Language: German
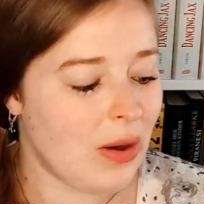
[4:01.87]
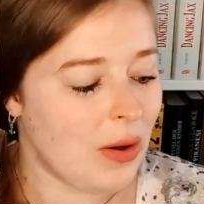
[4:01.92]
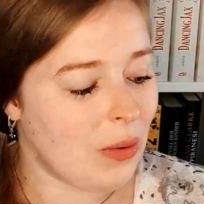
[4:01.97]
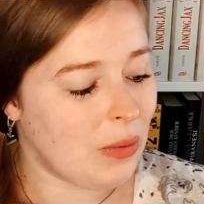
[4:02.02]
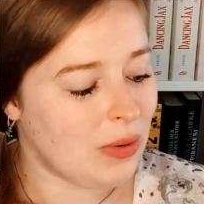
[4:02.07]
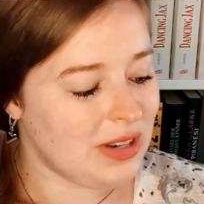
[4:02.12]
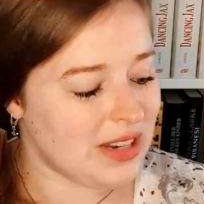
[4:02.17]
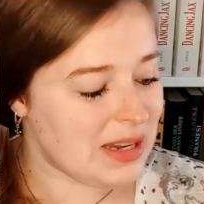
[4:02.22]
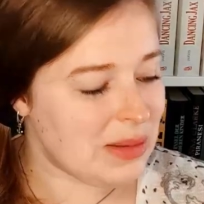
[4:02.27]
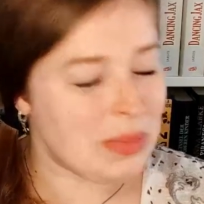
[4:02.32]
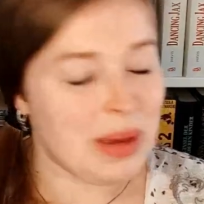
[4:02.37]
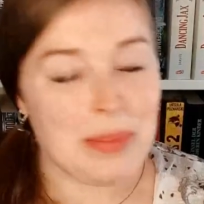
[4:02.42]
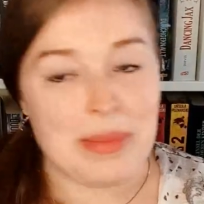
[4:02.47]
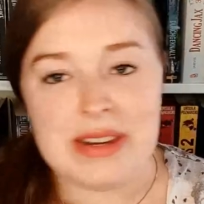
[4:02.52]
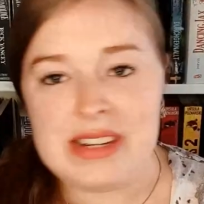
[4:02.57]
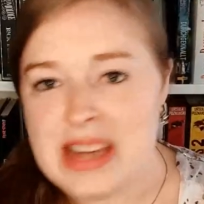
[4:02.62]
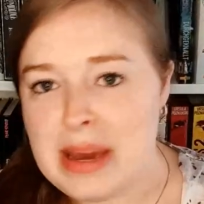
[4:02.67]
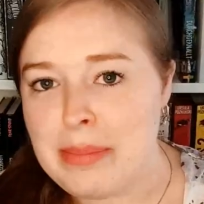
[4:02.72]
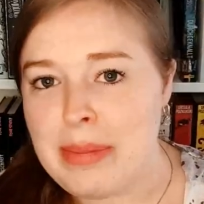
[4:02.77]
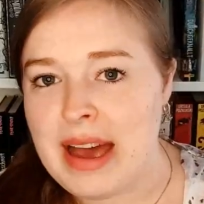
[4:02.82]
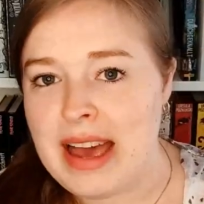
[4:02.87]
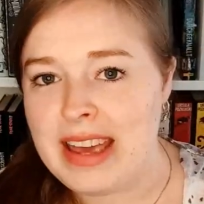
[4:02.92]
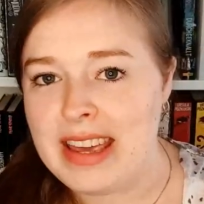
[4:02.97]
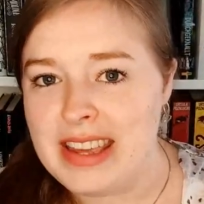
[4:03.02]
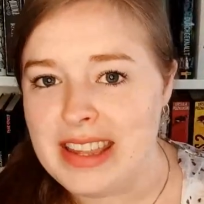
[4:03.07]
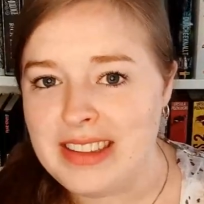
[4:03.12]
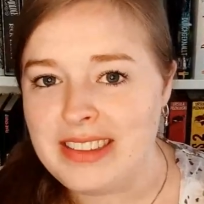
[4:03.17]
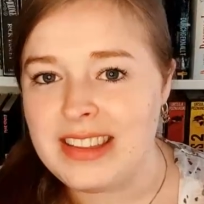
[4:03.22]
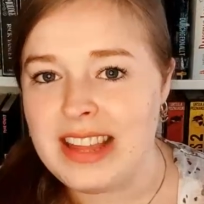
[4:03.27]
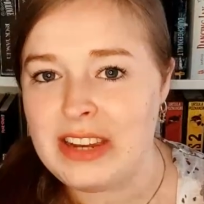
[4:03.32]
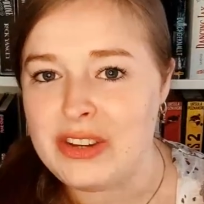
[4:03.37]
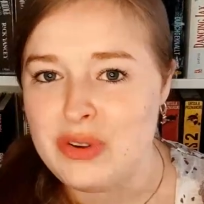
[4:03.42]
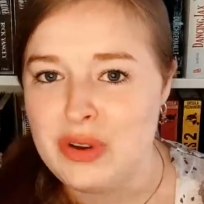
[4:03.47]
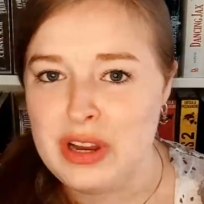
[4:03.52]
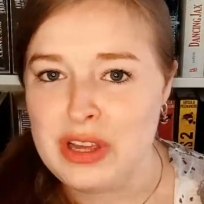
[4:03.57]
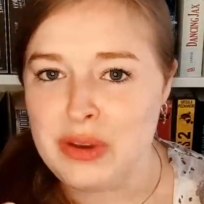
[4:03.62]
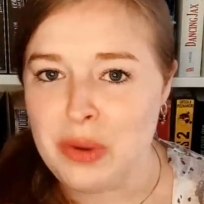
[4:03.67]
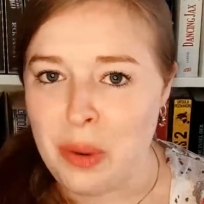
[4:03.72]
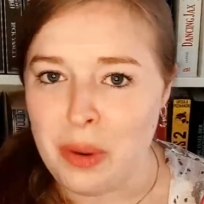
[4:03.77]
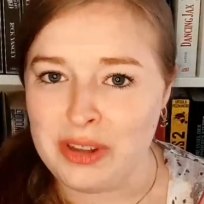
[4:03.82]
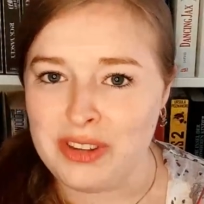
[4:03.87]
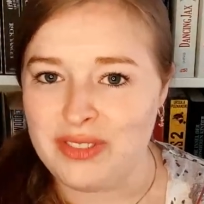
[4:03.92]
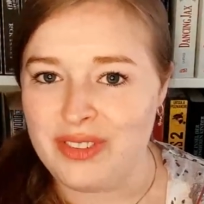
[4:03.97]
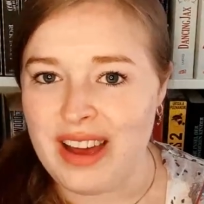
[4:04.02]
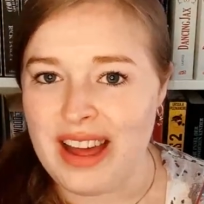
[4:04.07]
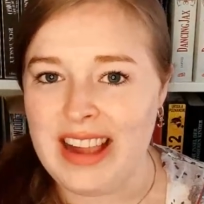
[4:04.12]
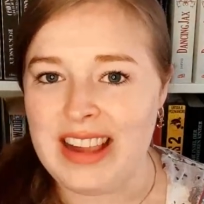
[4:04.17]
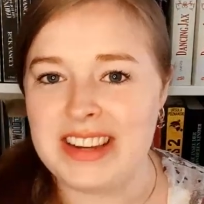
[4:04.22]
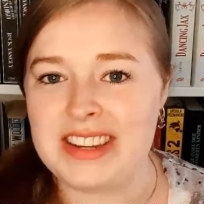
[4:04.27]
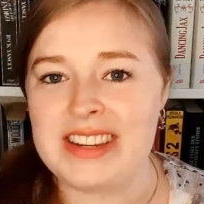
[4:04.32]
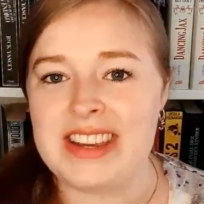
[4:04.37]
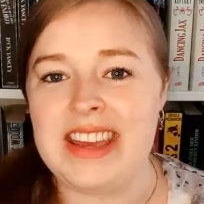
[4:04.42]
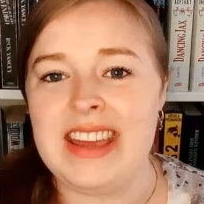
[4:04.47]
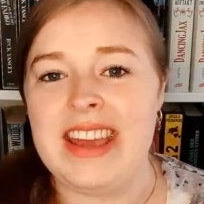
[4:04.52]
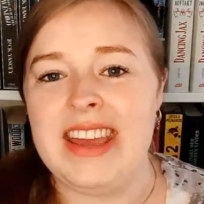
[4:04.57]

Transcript: Und immer mit dabei ist natürlich Oswald,